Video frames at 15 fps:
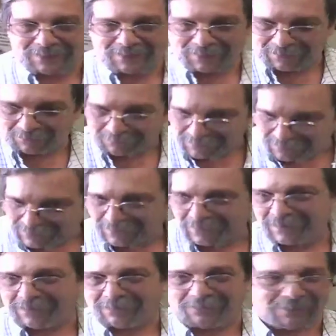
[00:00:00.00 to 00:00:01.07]
tener la
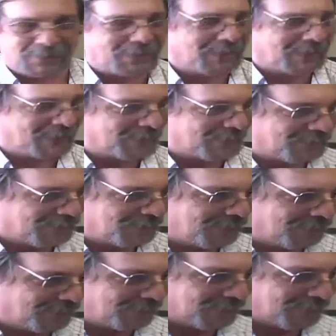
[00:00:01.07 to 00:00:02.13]
visita de ustedes
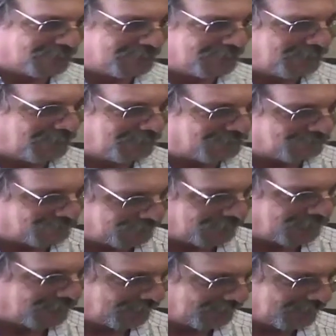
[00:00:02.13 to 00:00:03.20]
en, en un
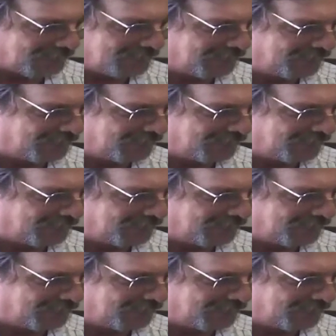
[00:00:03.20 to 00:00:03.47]
día